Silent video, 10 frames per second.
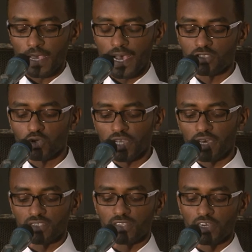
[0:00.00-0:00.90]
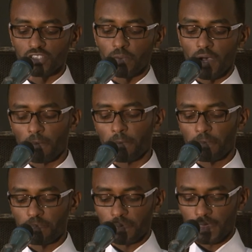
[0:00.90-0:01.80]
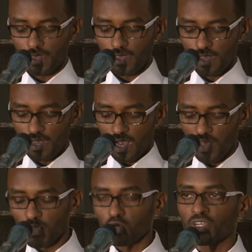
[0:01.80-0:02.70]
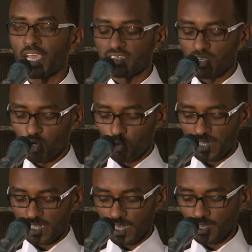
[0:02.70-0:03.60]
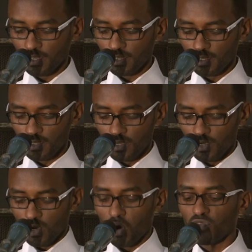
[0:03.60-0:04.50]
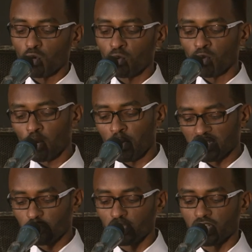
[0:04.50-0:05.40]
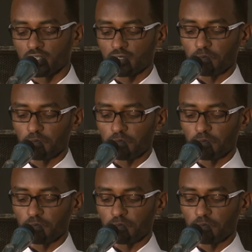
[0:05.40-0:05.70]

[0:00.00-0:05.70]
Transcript: at Sudan Startup Hub and the organizing committee of the Womenomics project,